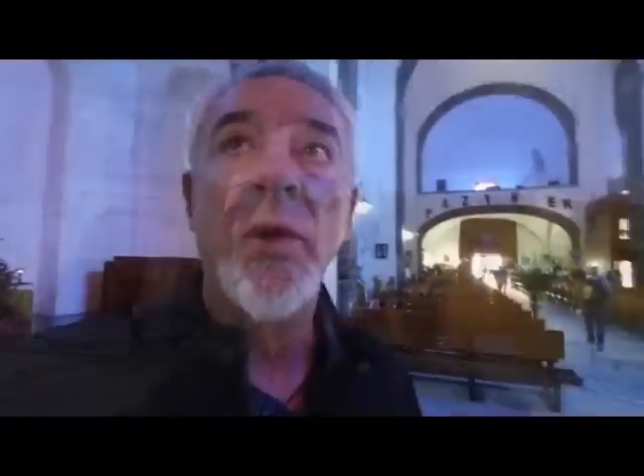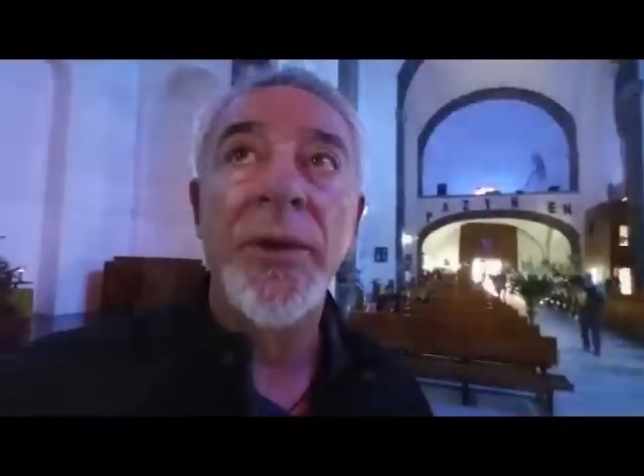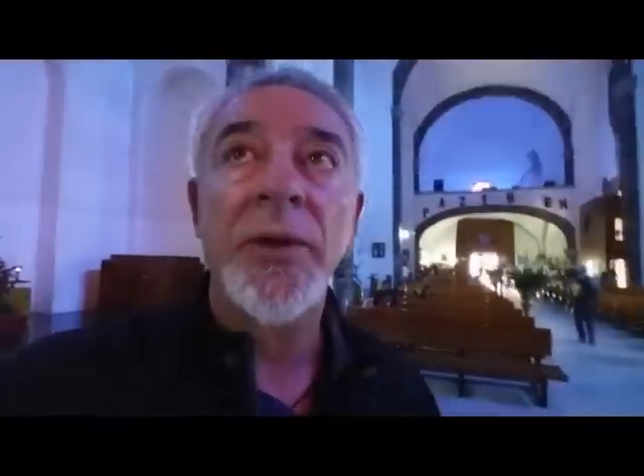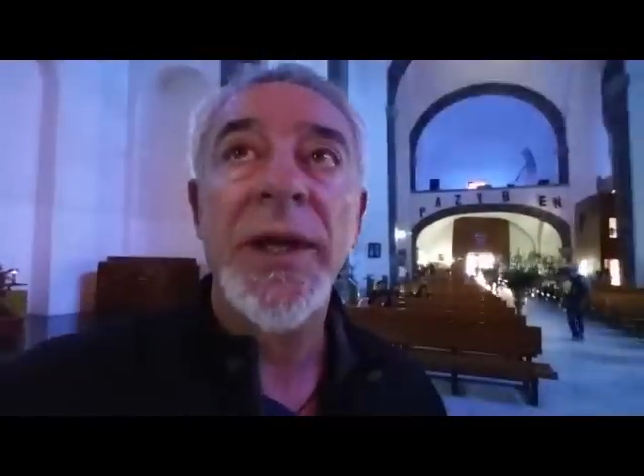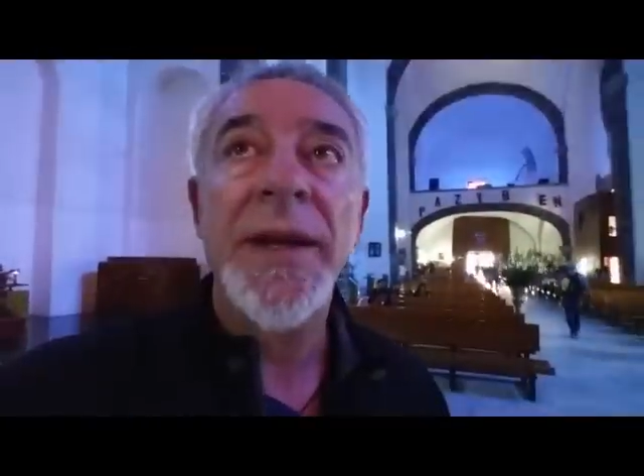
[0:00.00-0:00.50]

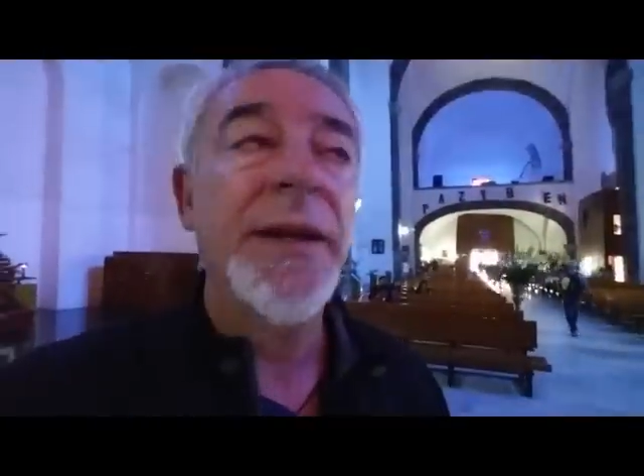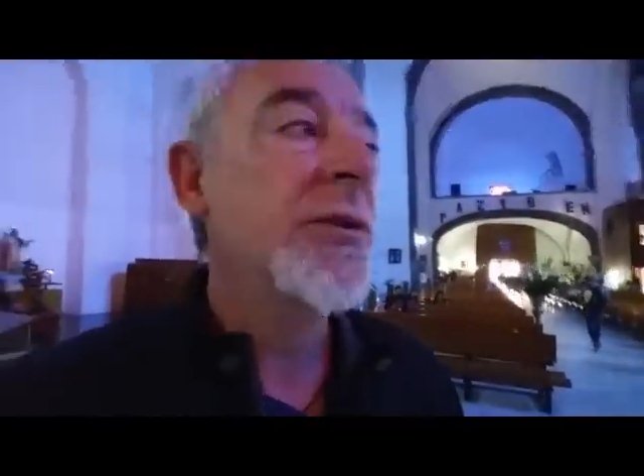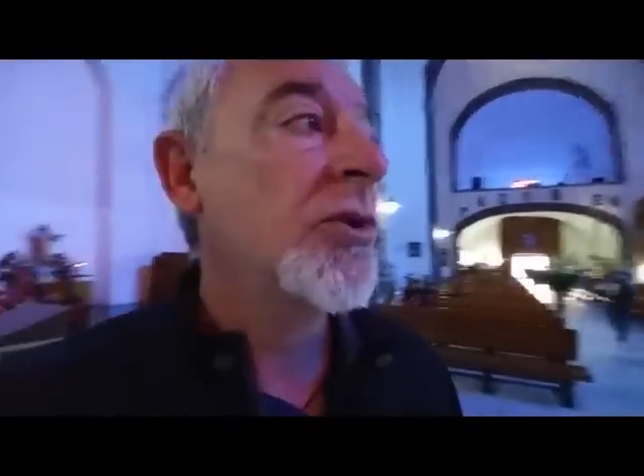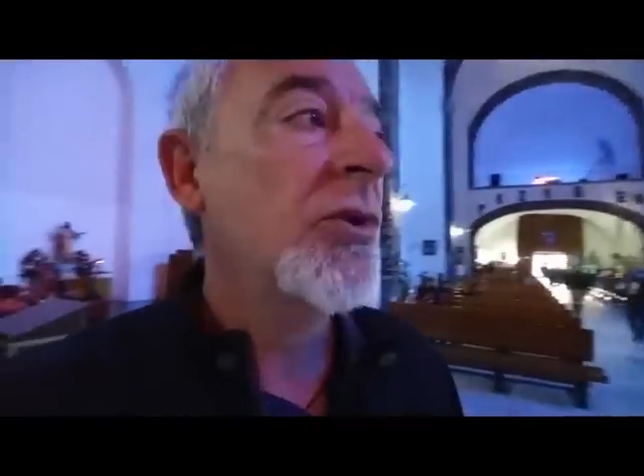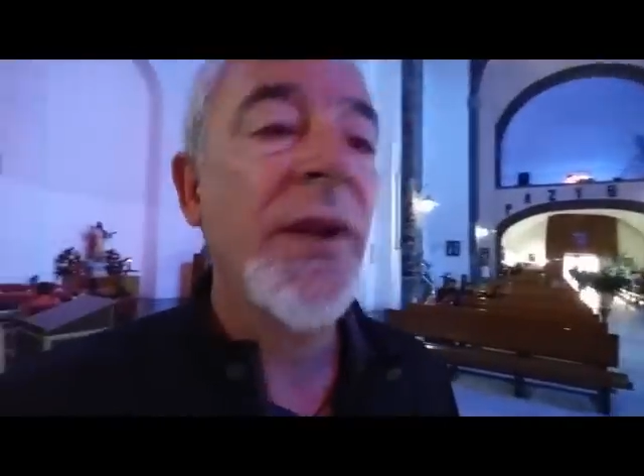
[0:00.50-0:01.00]
Bueno, ya
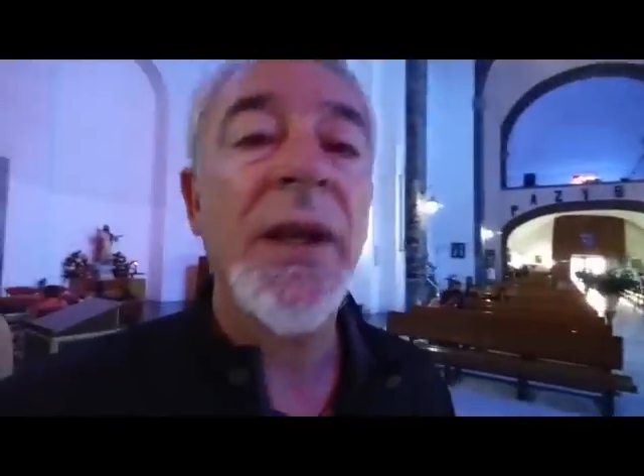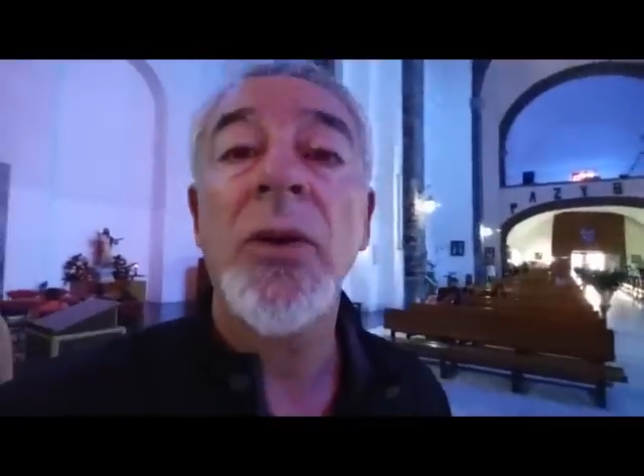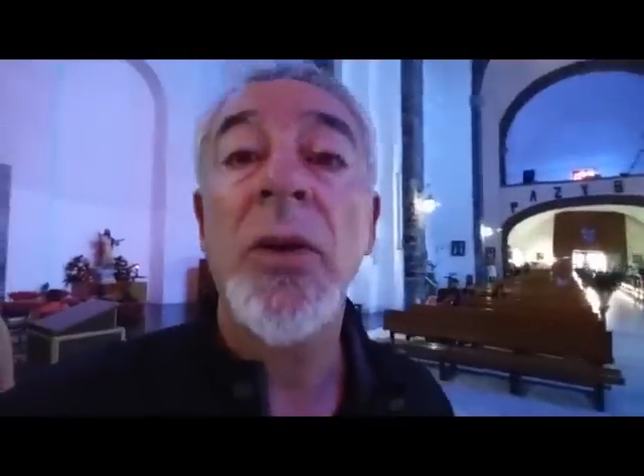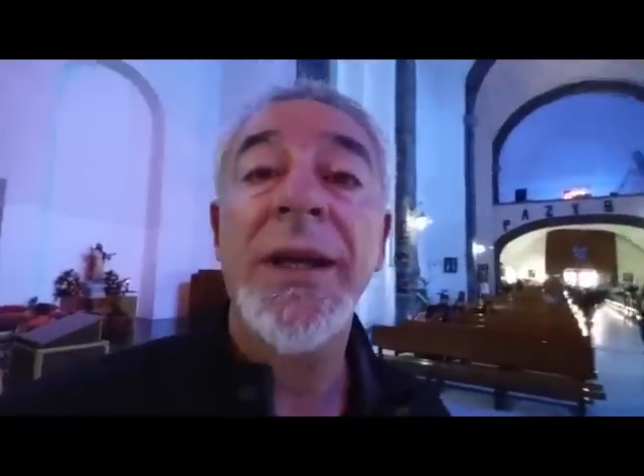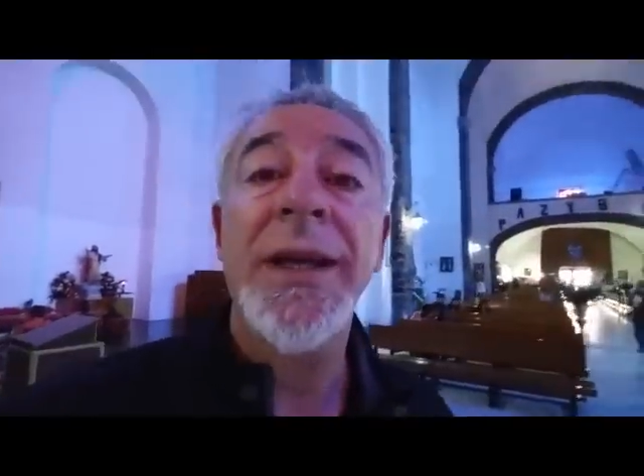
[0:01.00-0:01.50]
dentro de
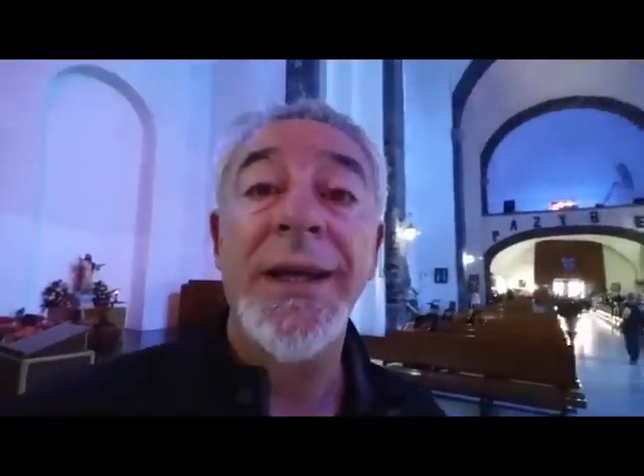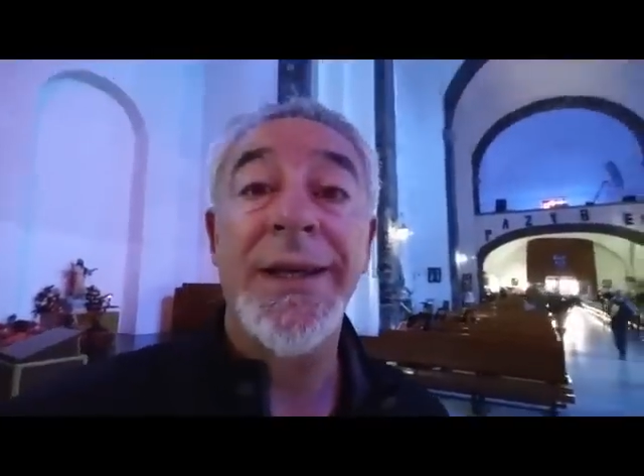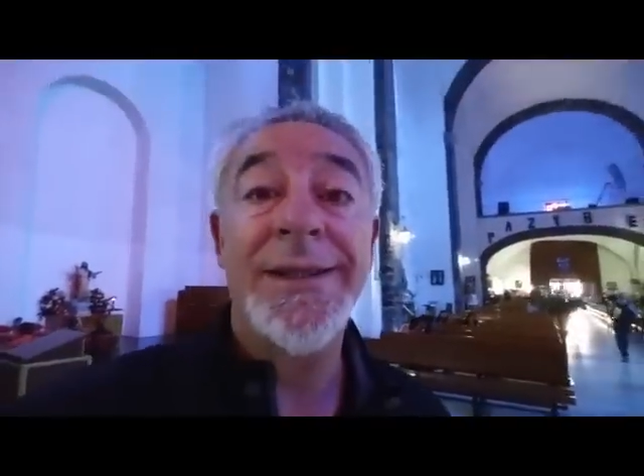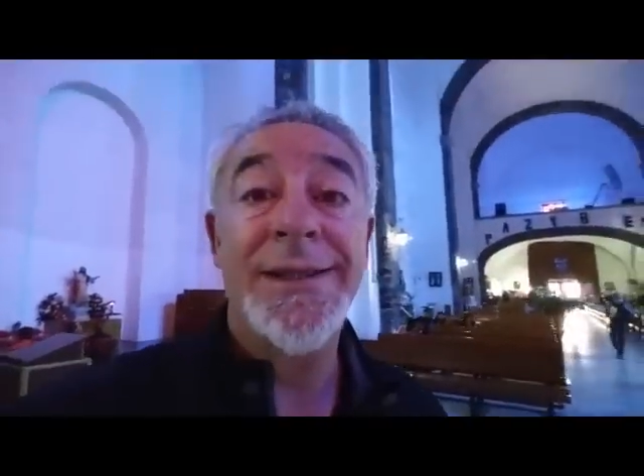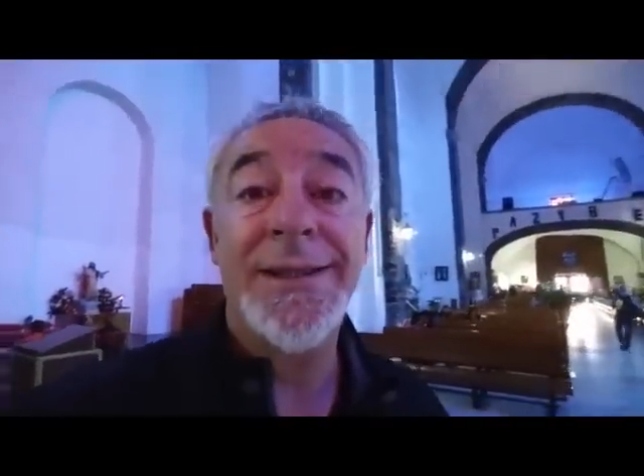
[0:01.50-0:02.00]
lo
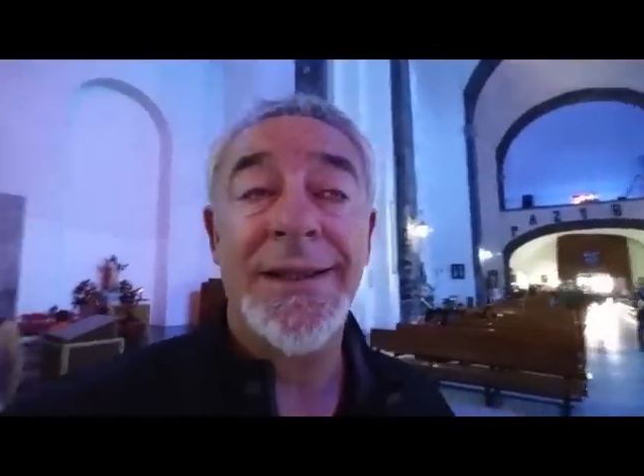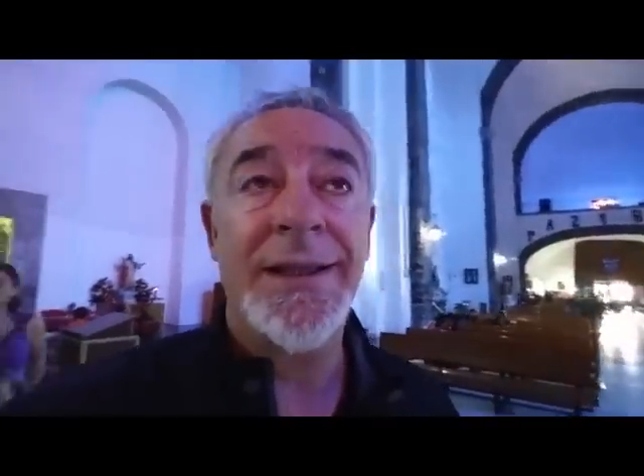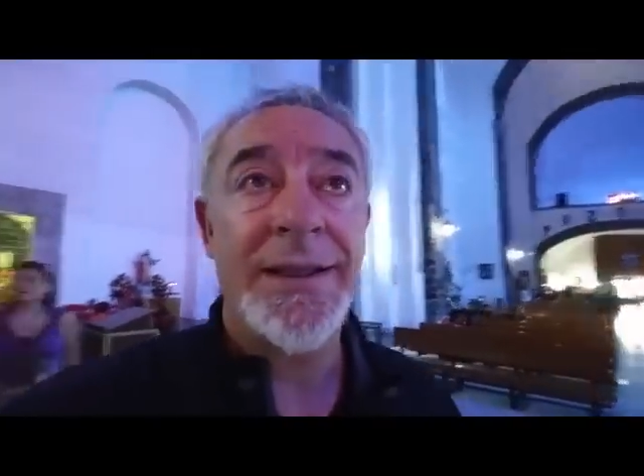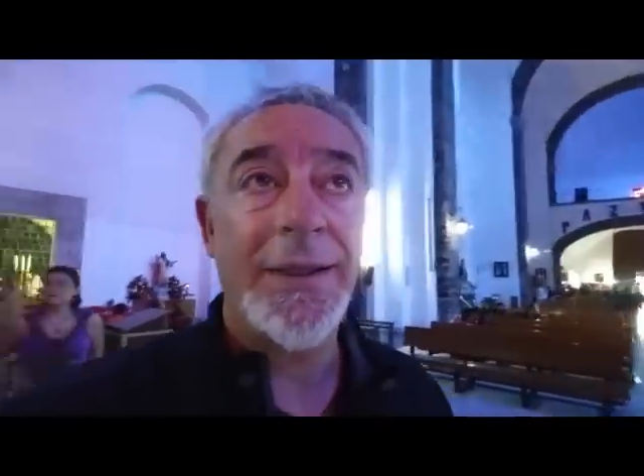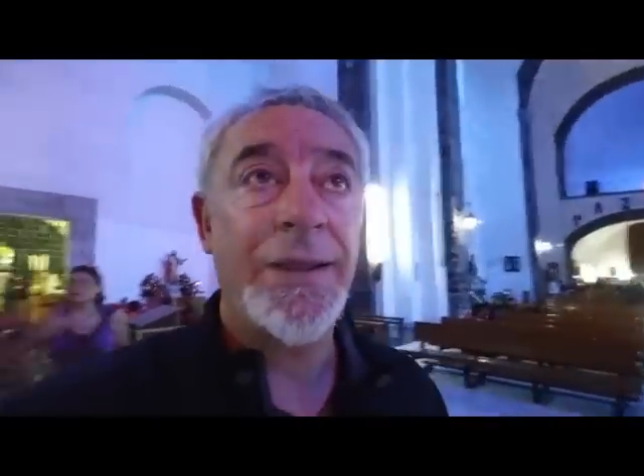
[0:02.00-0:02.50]
que es
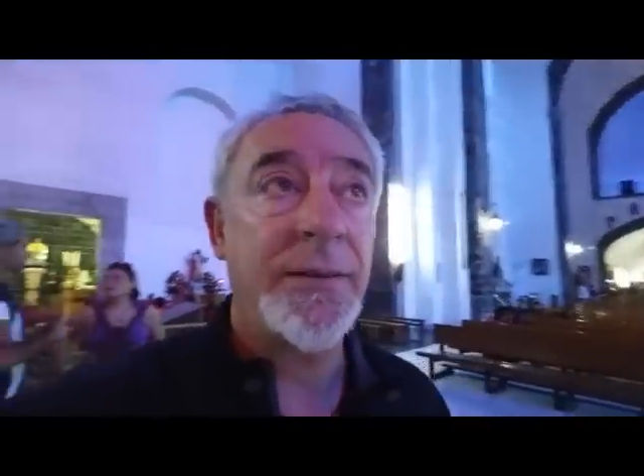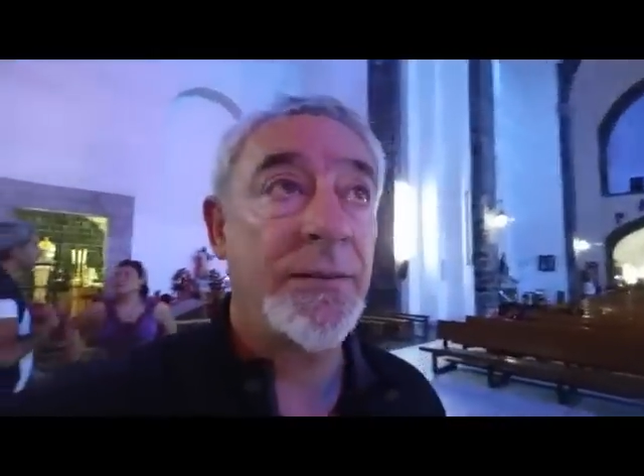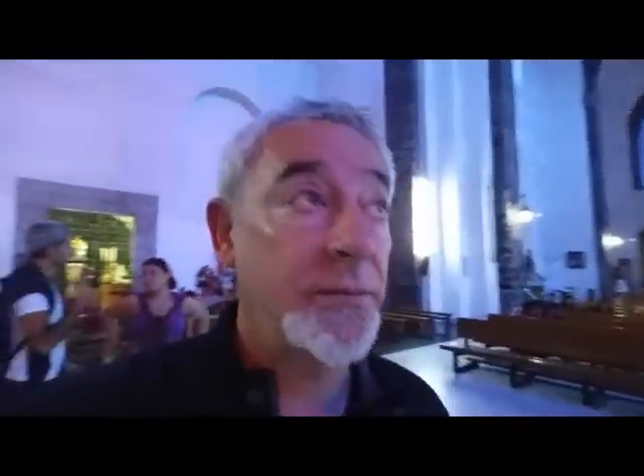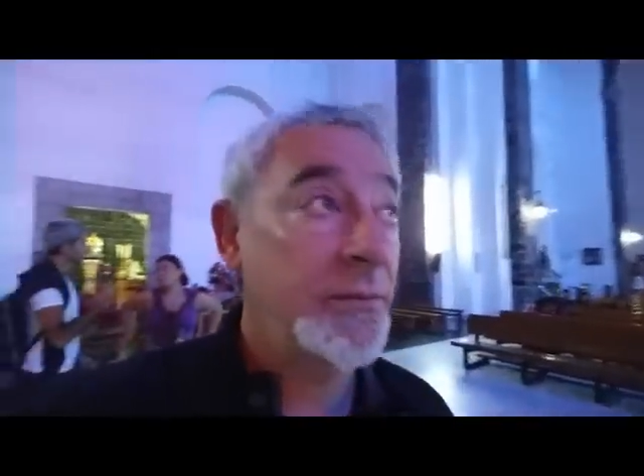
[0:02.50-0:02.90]
eh,